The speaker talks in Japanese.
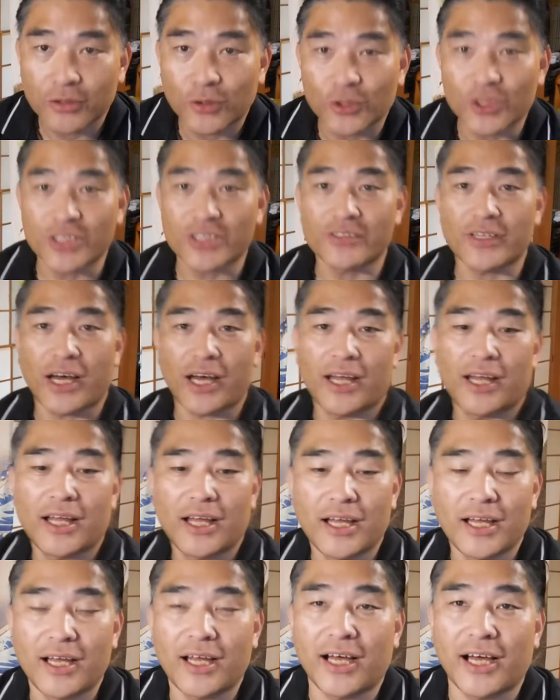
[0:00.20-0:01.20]
こんにちは
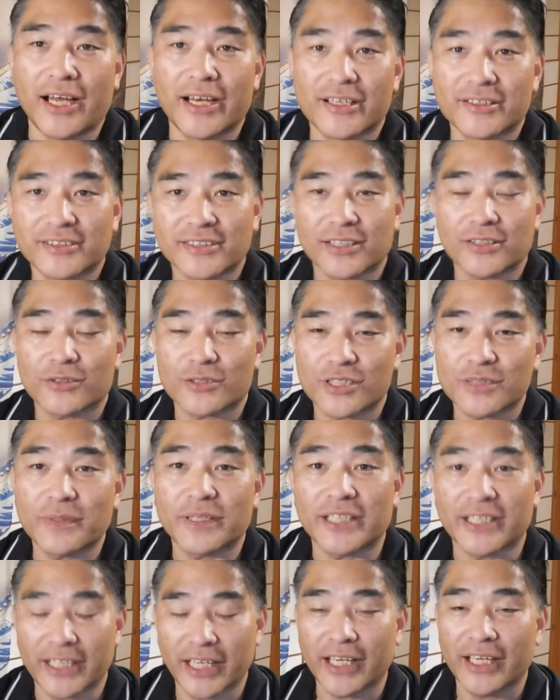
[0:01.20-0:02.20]
アレクサと
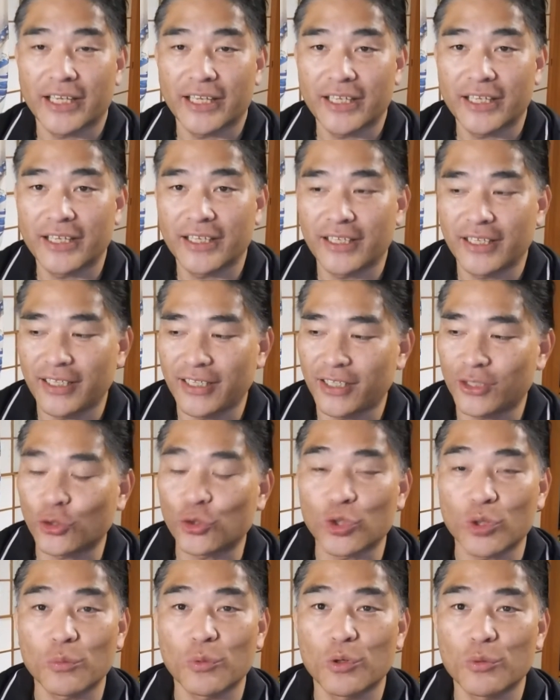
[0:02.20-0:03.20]
柴田ね、えー、
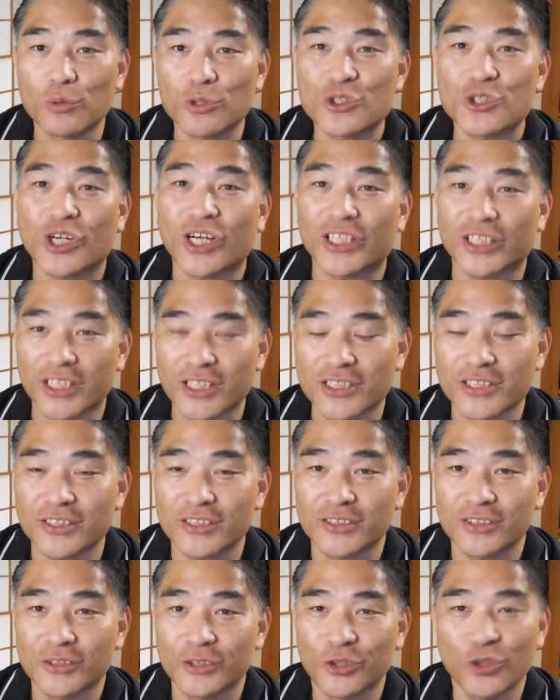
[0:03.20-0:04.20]
とっても面白かったです
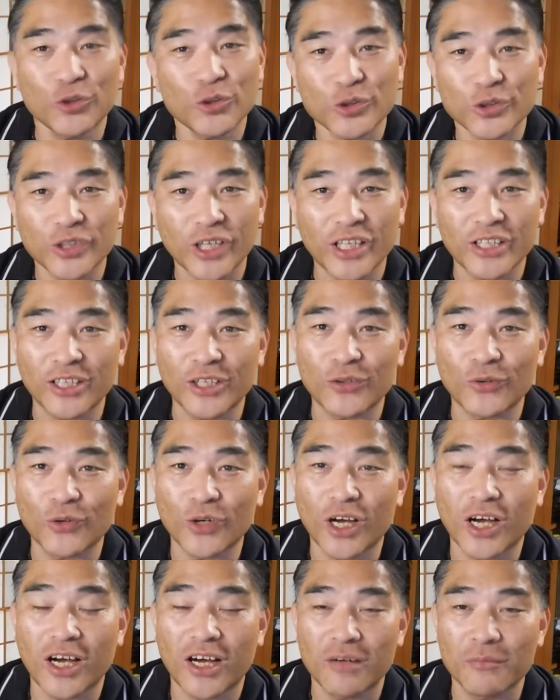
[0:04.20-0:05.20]
よくあんな動
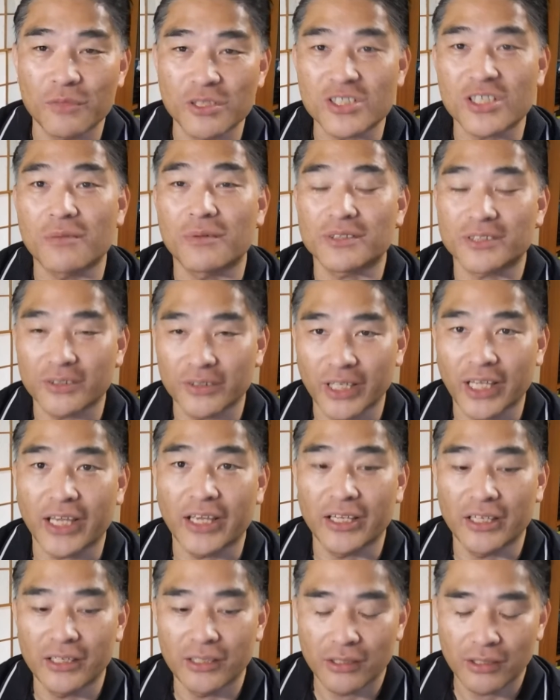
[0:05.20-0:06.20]
画見つけますよ
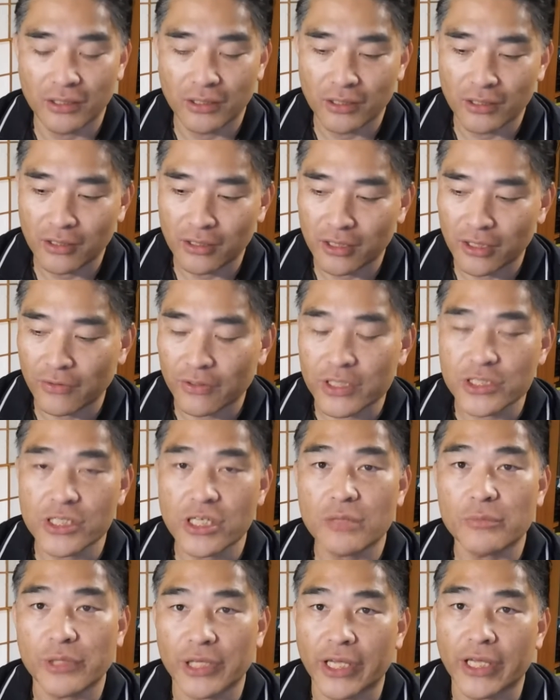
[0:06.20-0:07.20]
ねで私
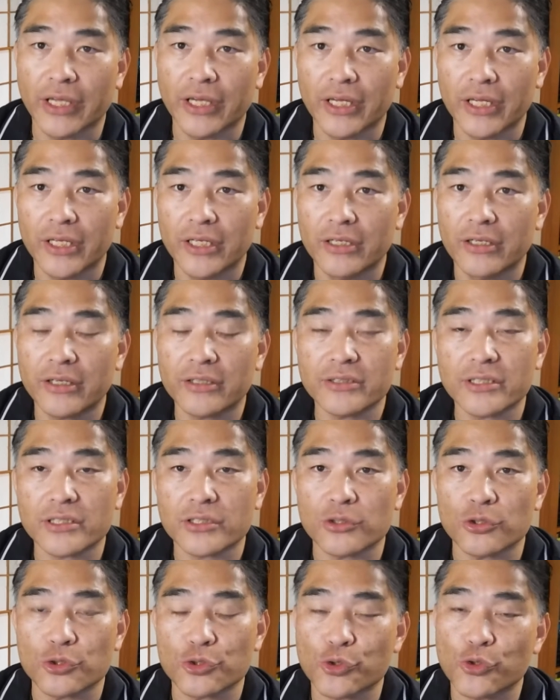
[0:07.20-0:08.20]
ね今ね
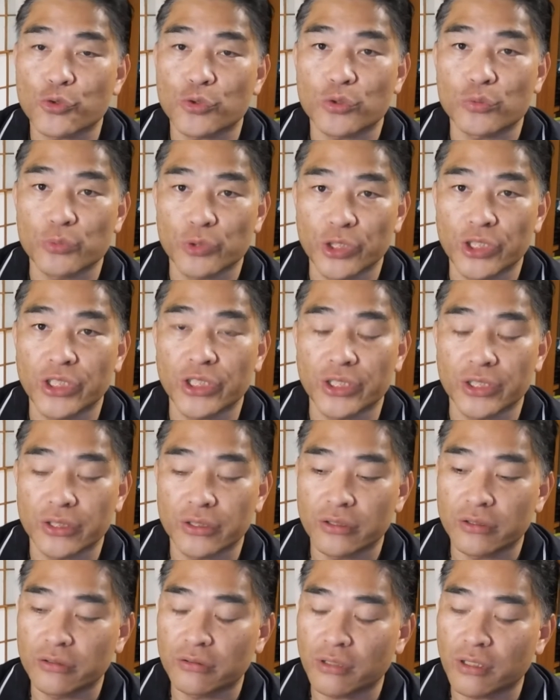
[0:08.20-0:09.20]
レクサスのショールームに
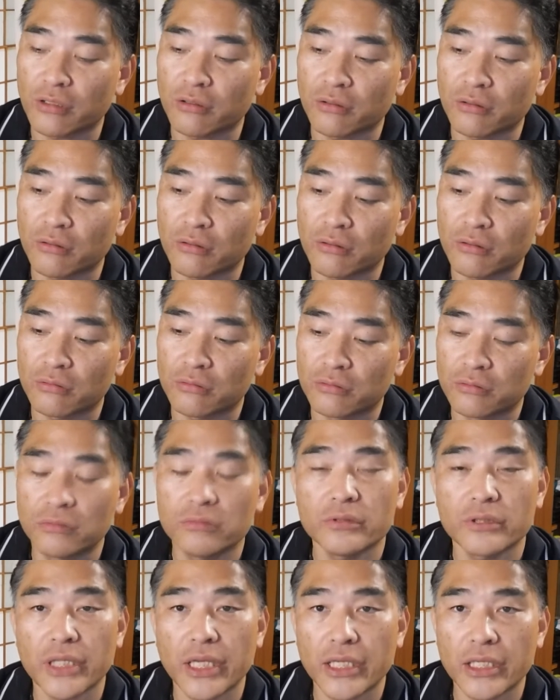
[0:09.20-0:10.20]
あの
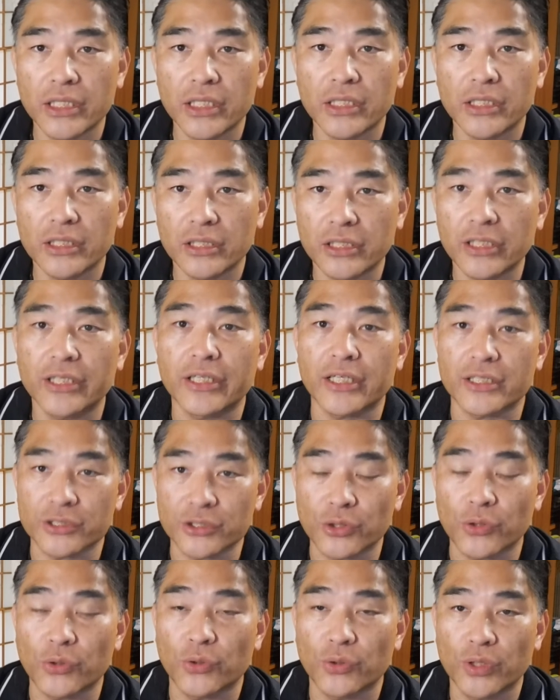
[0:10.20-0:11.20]
運転に行ってきたんで
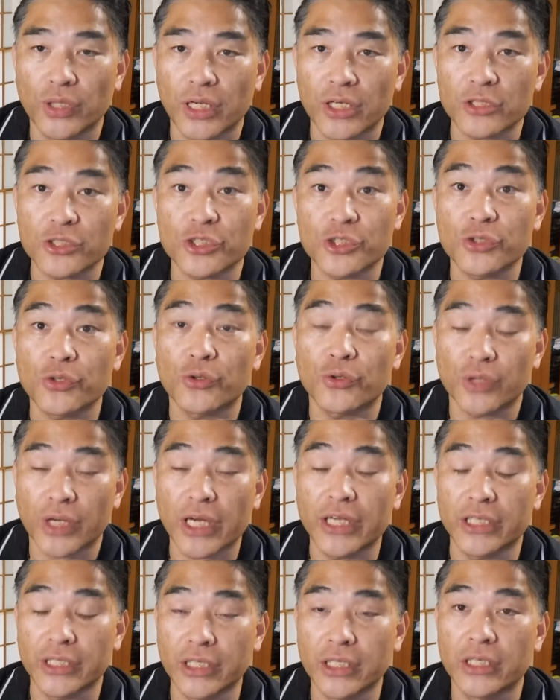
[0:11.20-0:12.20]
すよあの試乗
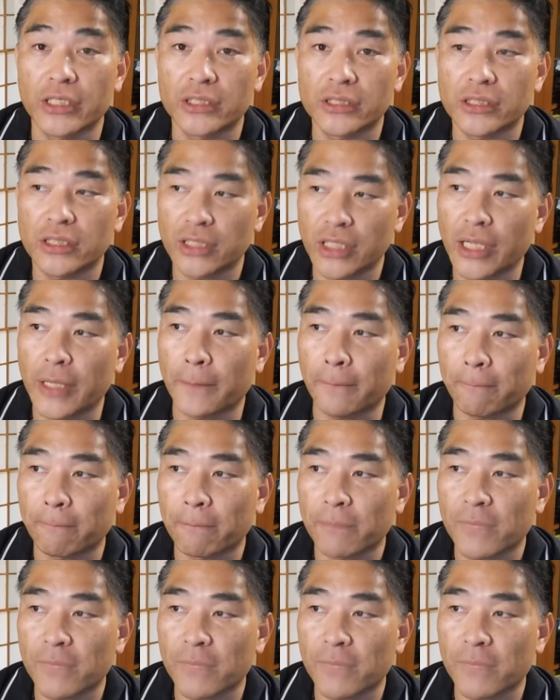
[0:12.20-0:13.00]
会にで